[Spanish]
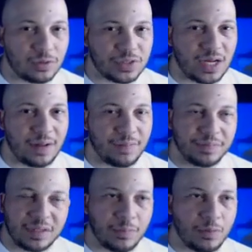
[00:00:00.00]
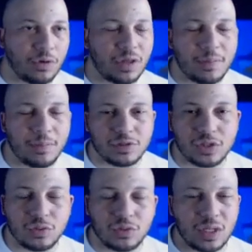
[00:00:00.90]
O sea, te pongo de ejemplo, si
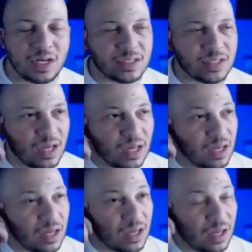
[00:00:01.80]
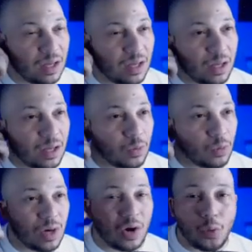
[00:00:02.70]
tú tienes eh,
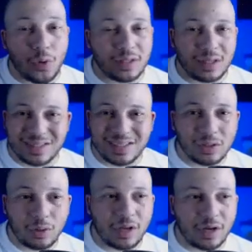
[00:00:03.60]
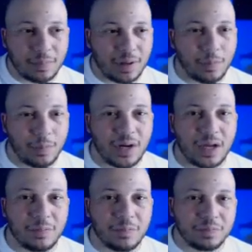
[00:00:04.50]
una cuenta 100 dólares para operar,